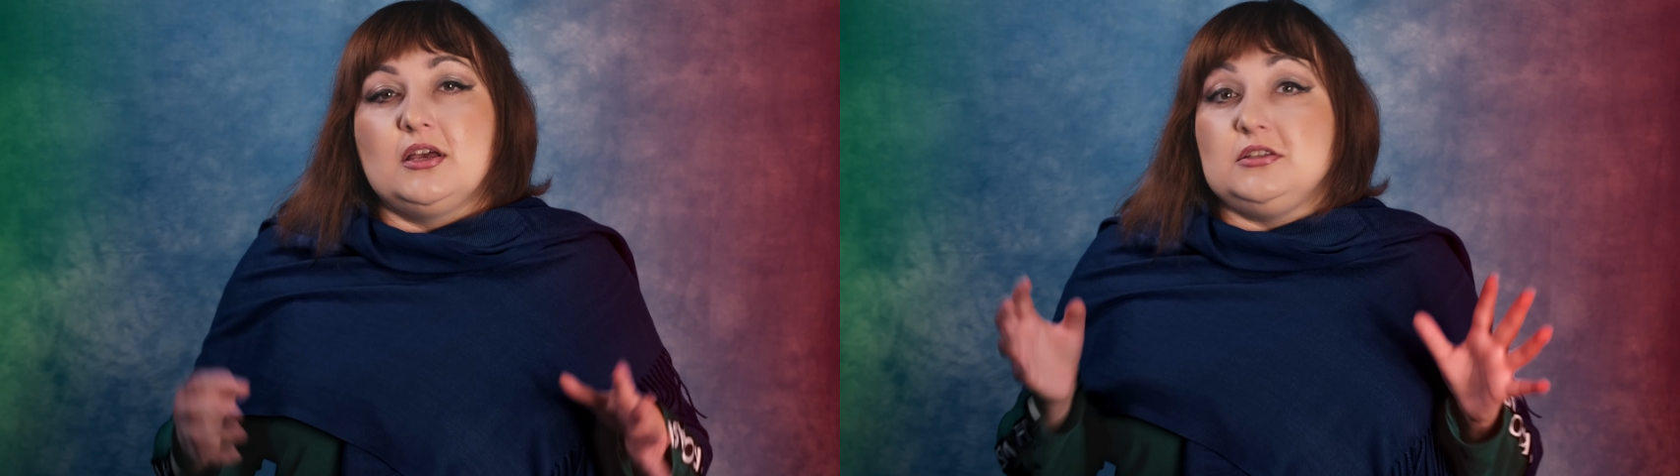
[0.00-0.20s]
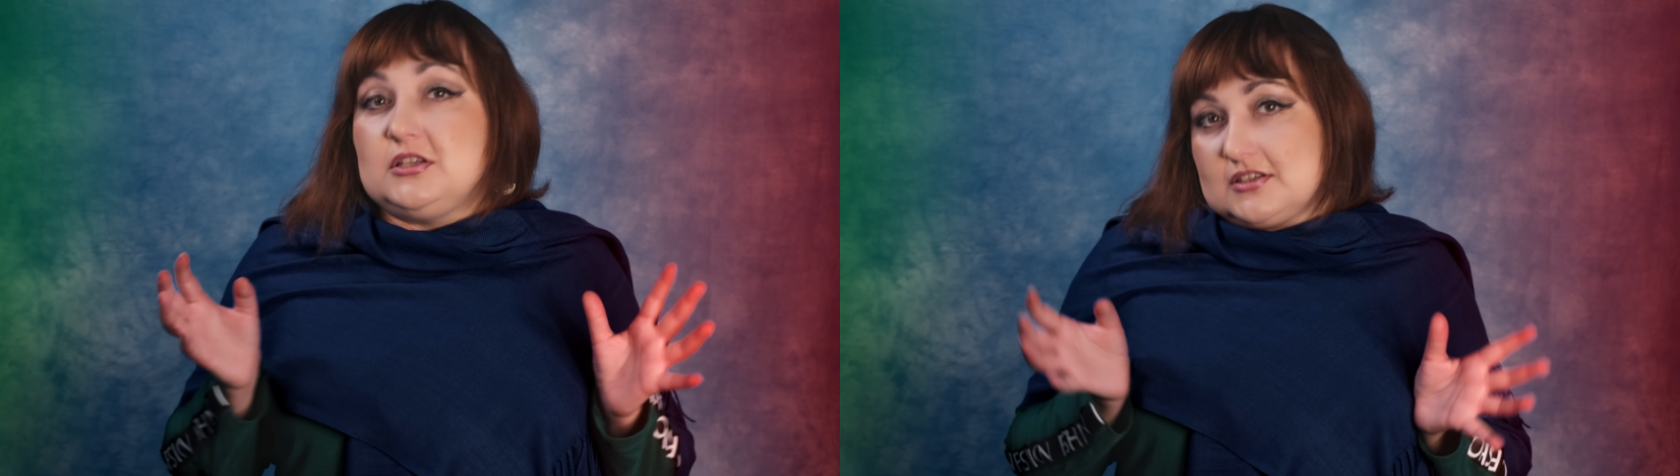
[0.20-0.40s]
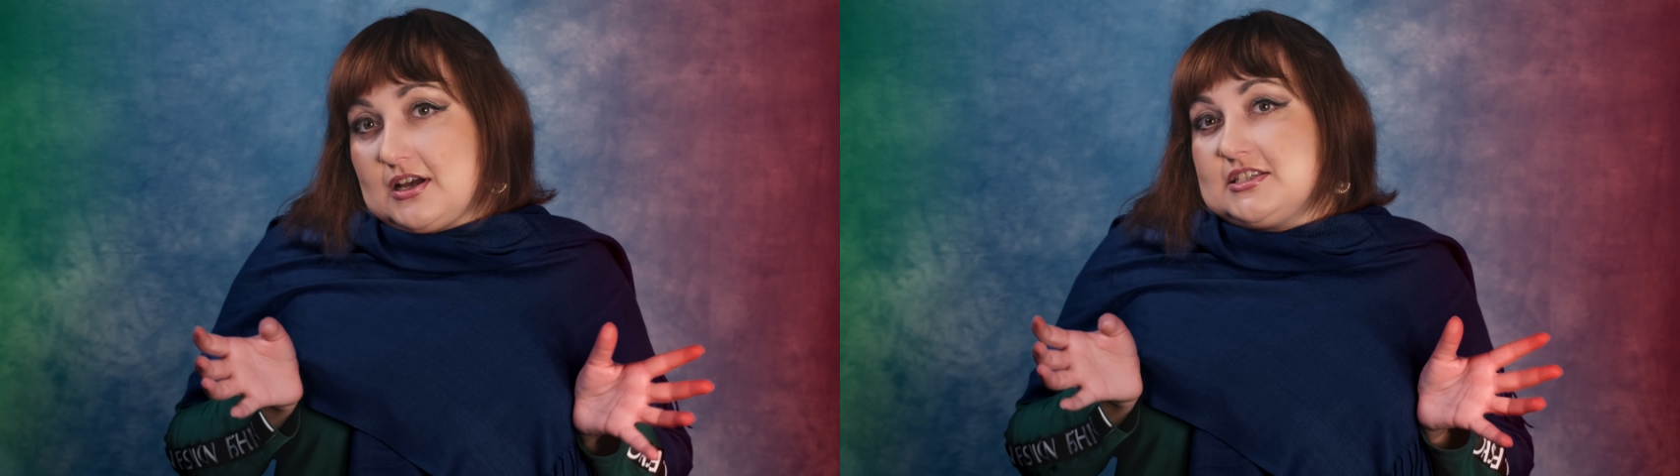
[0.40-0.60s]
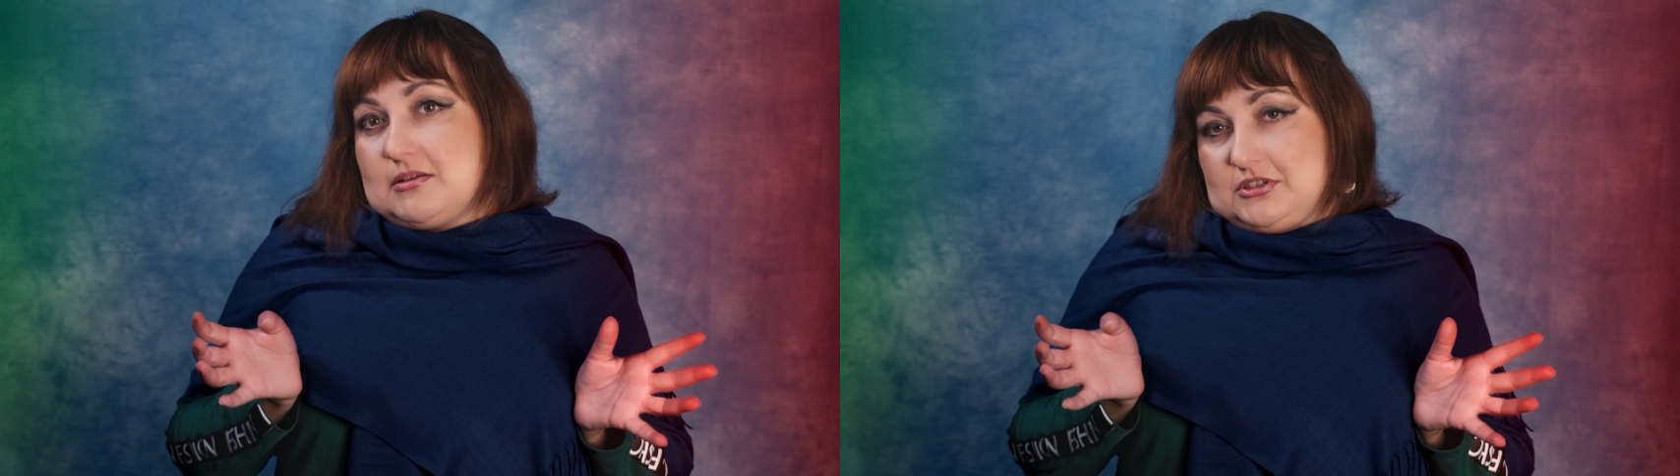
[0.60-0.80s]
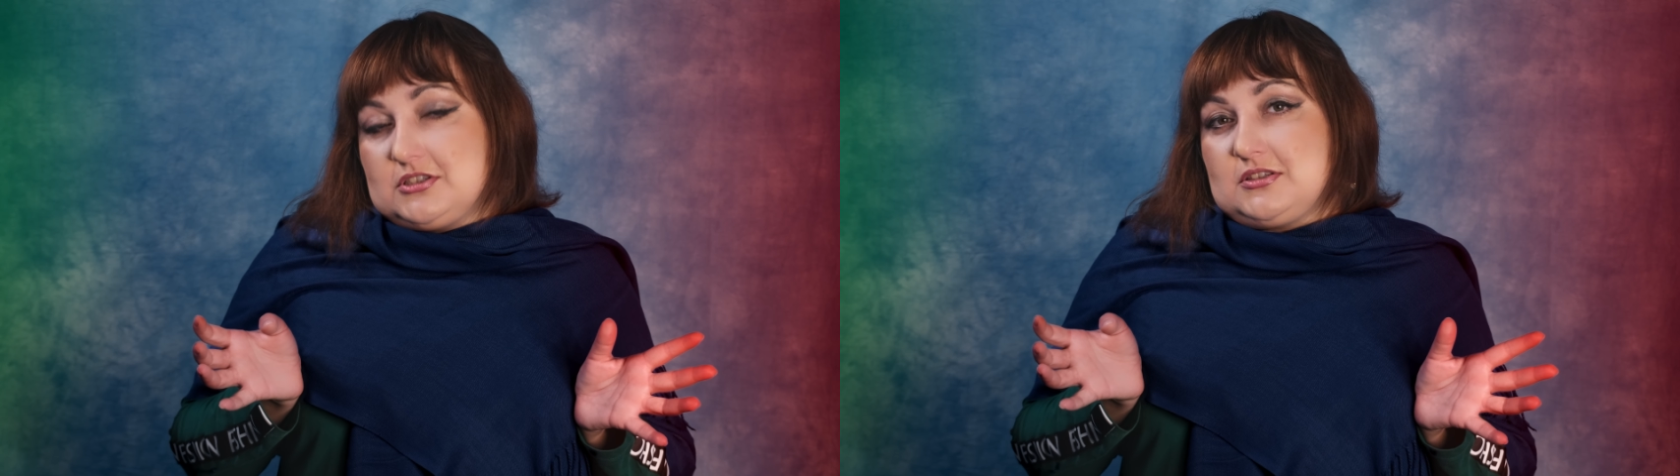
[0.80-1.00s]
Nie
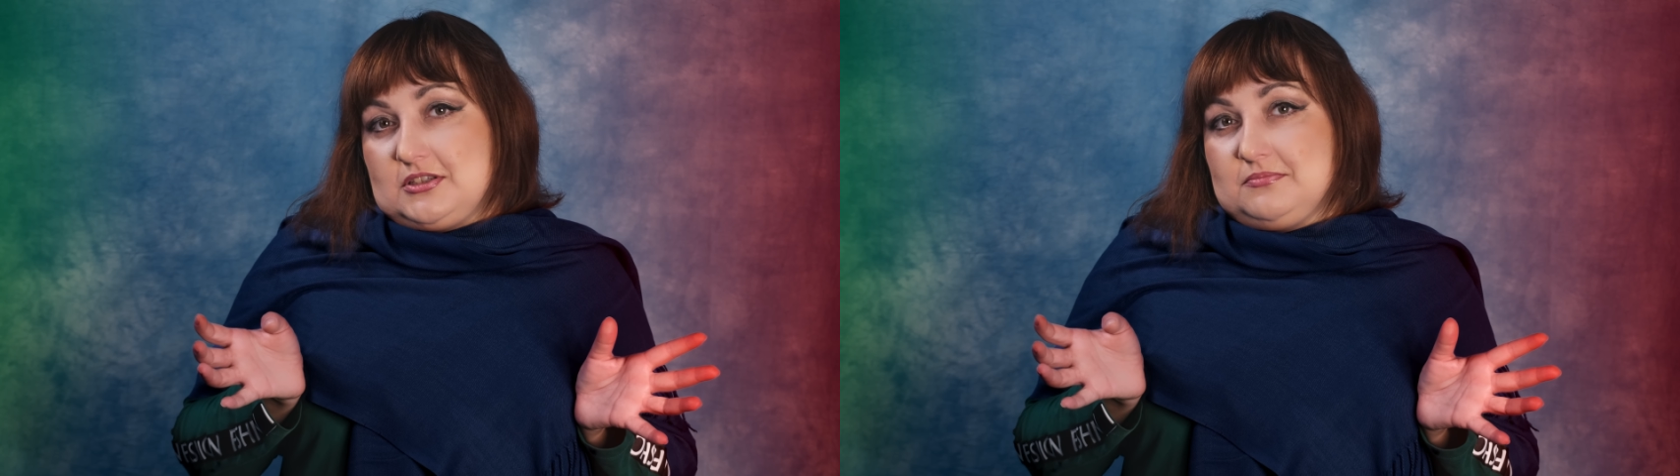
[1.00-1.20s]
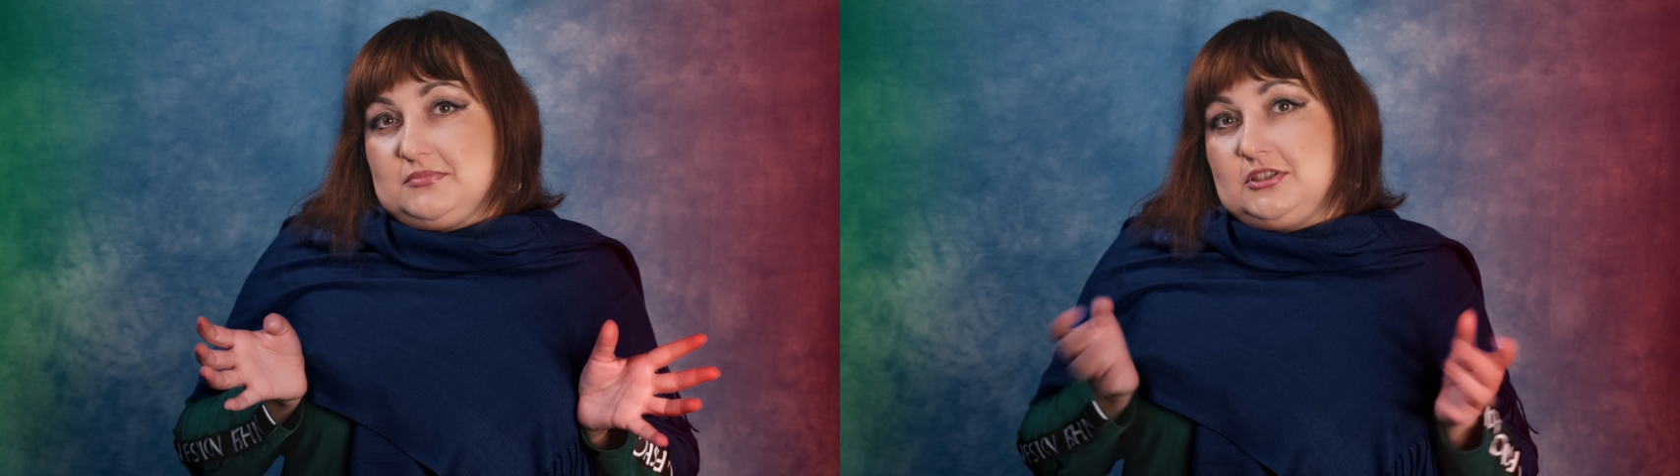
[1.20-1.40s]
zgadzam się z tym,